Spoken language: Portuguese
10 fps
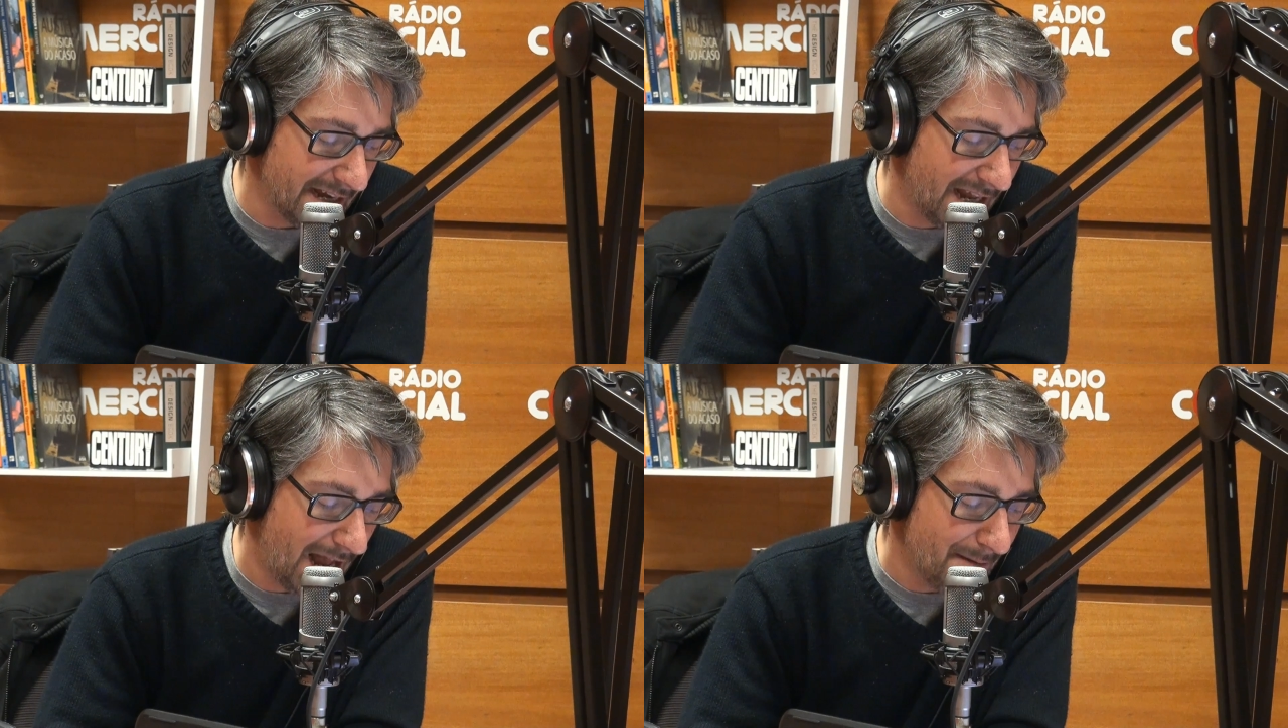
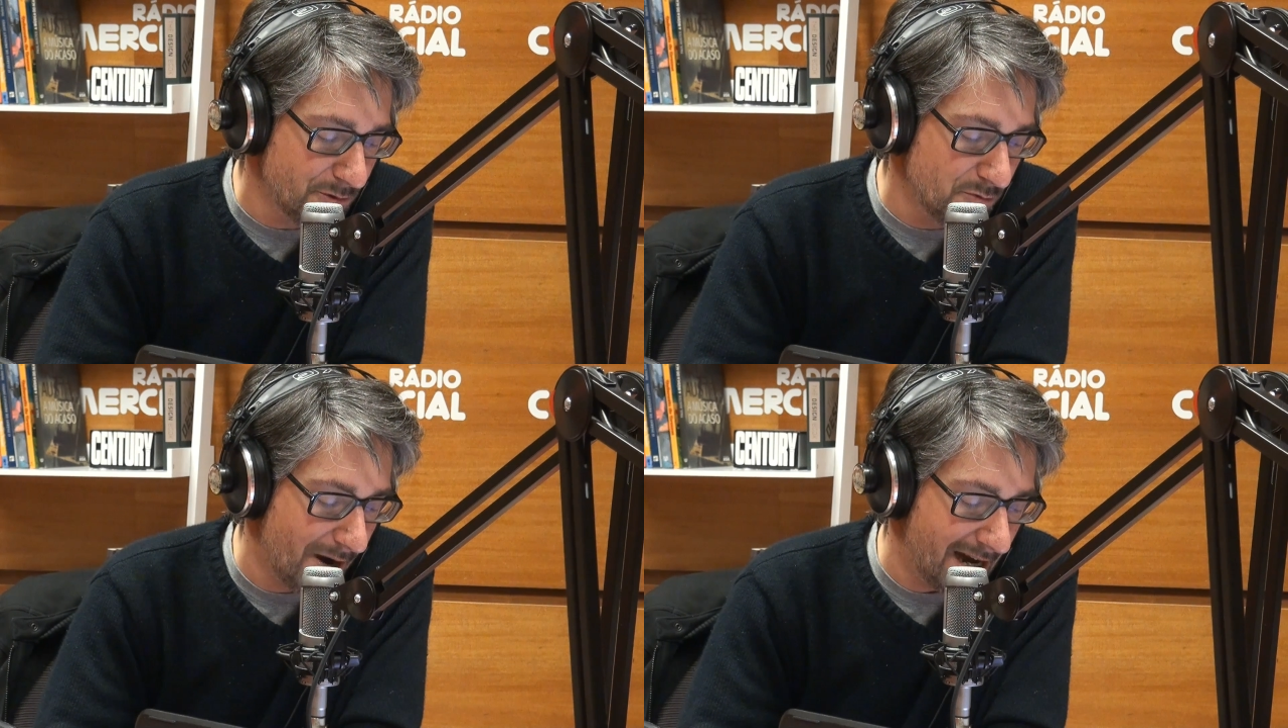rabo
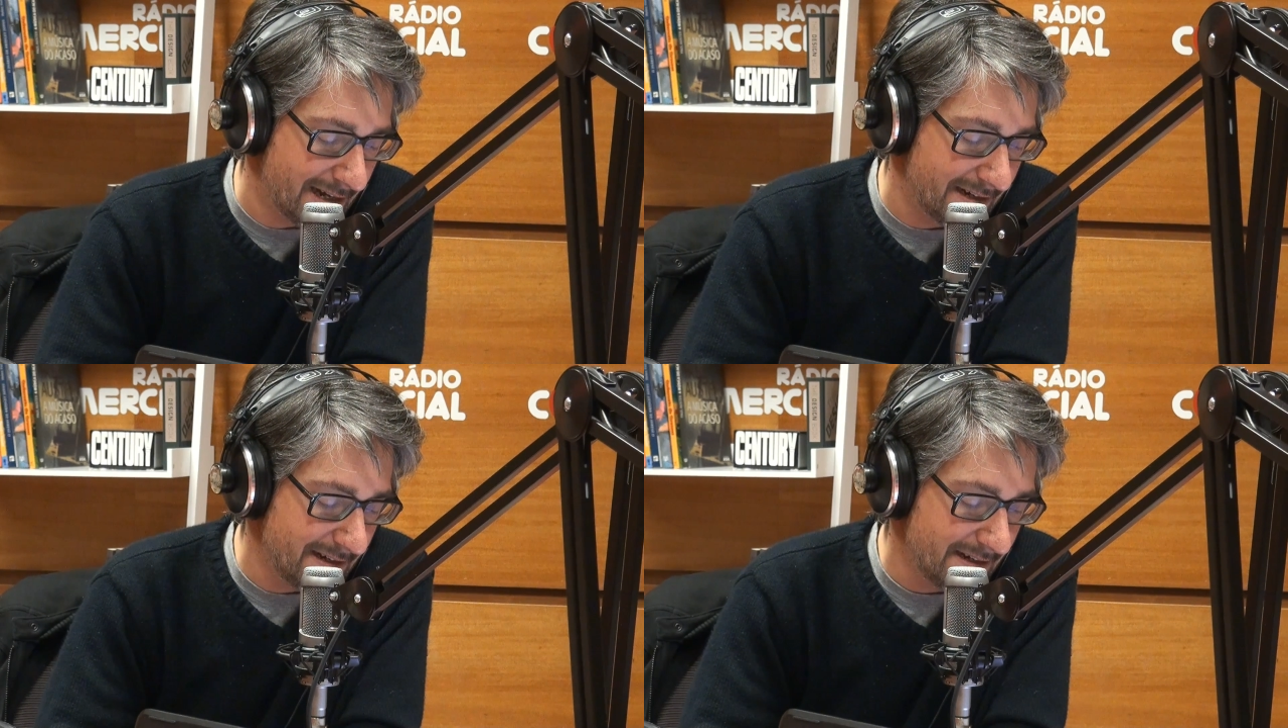no
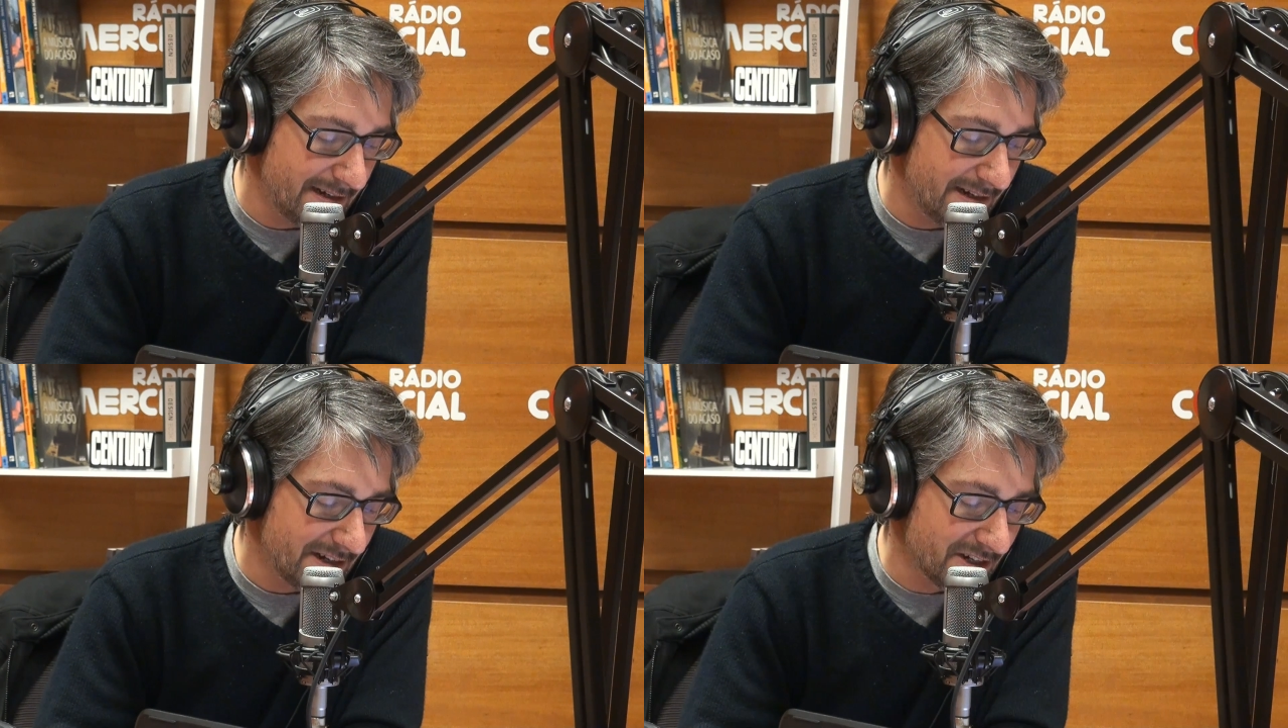ar,
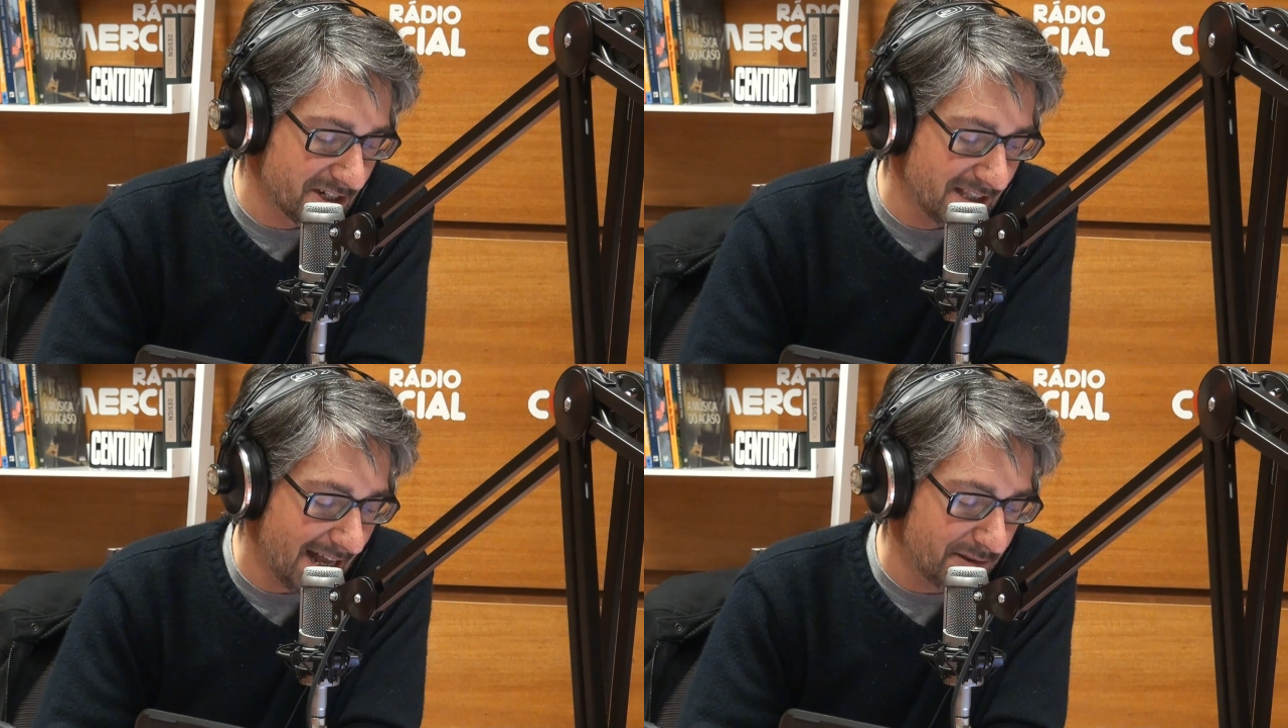
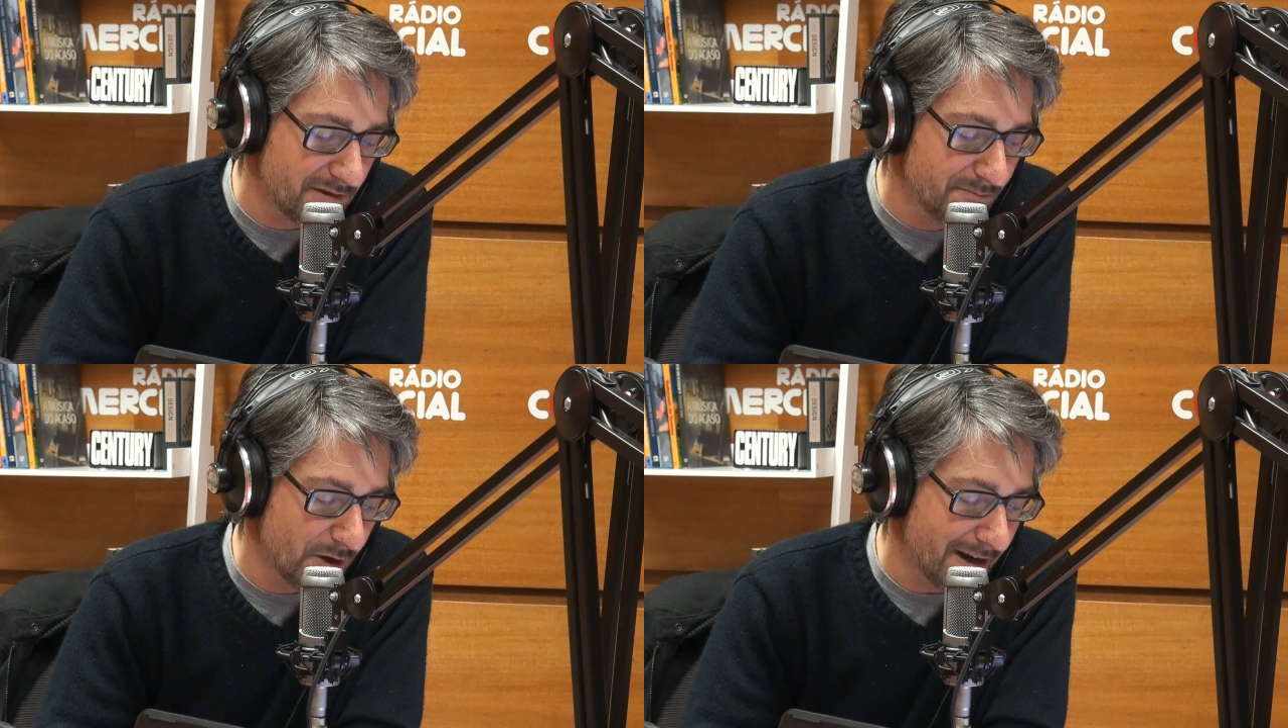gelado
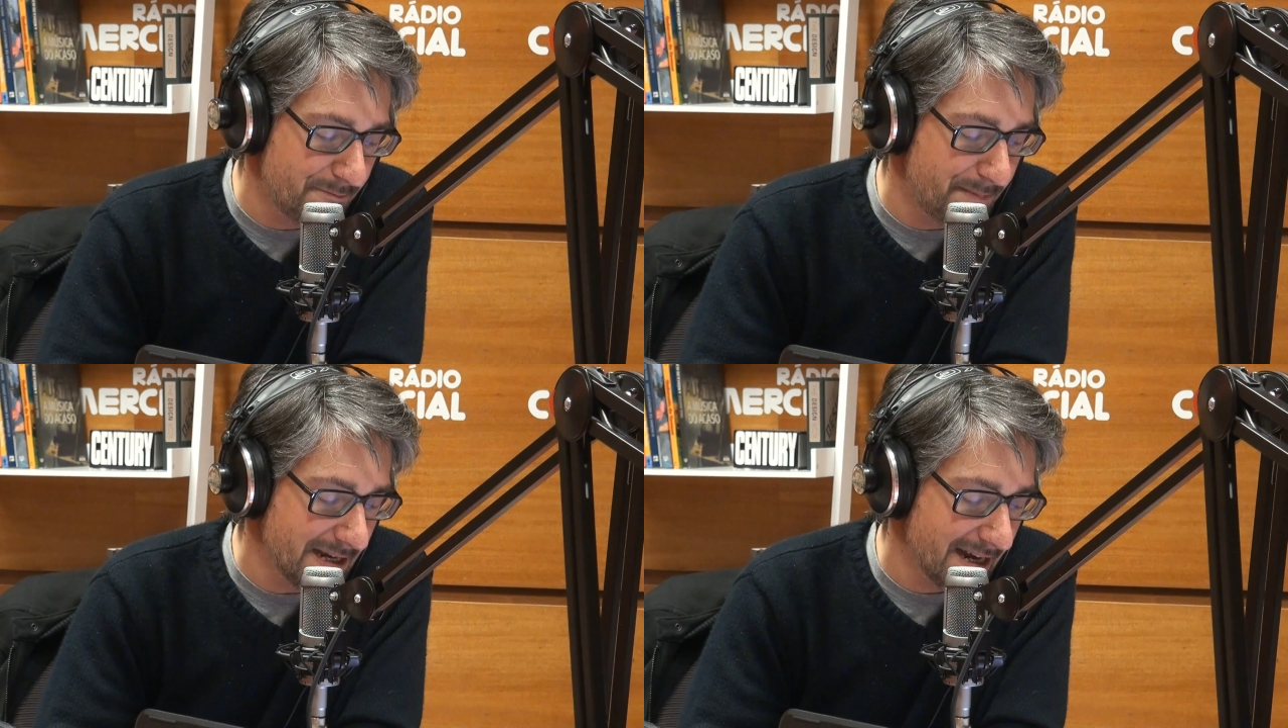de morango
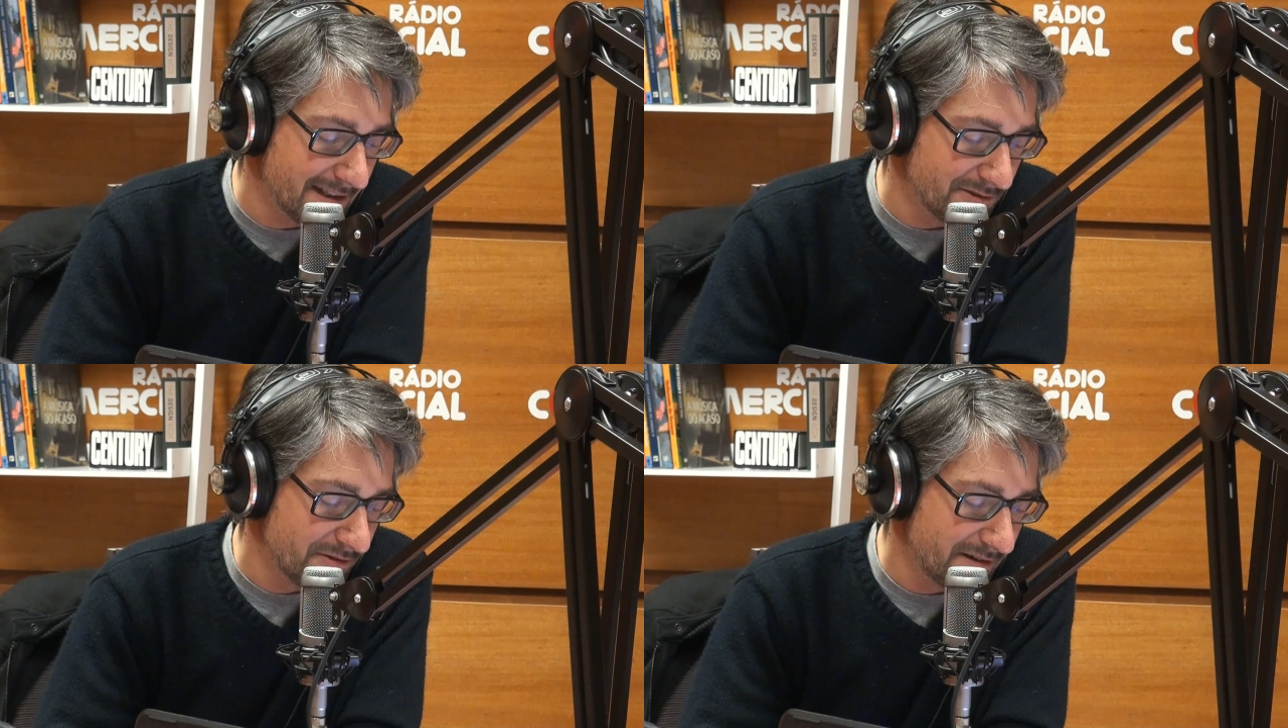
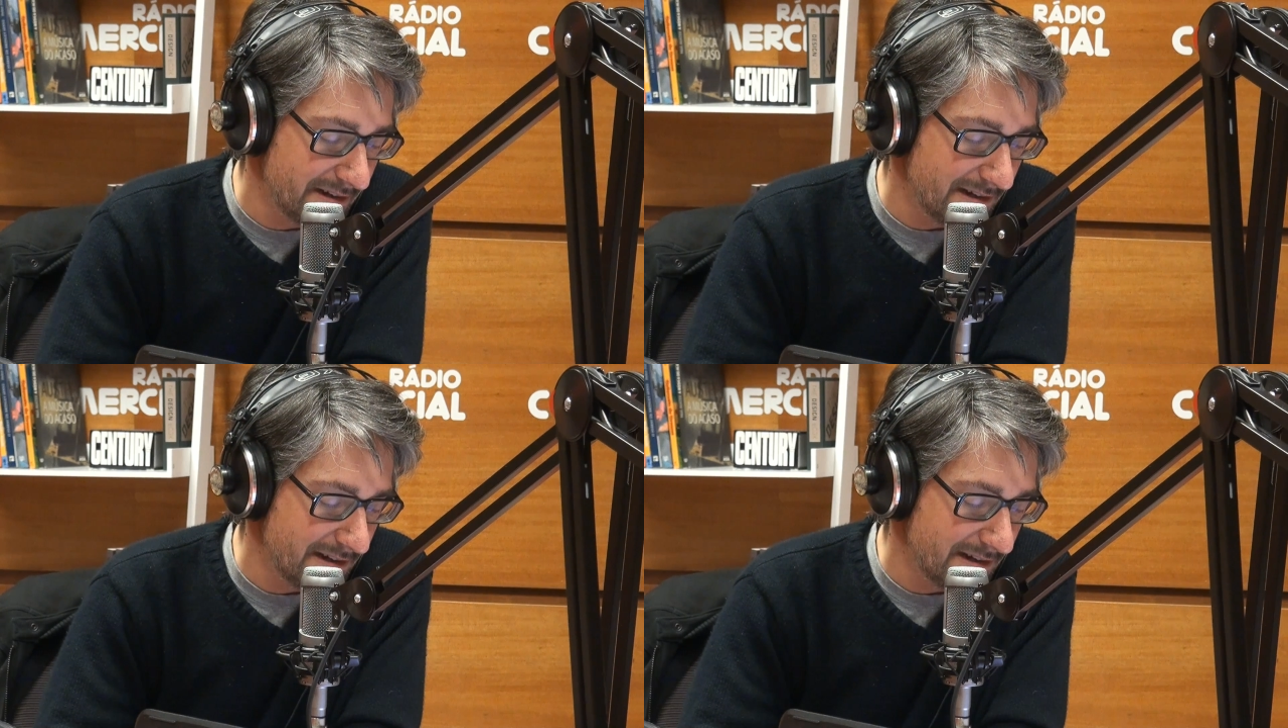pingando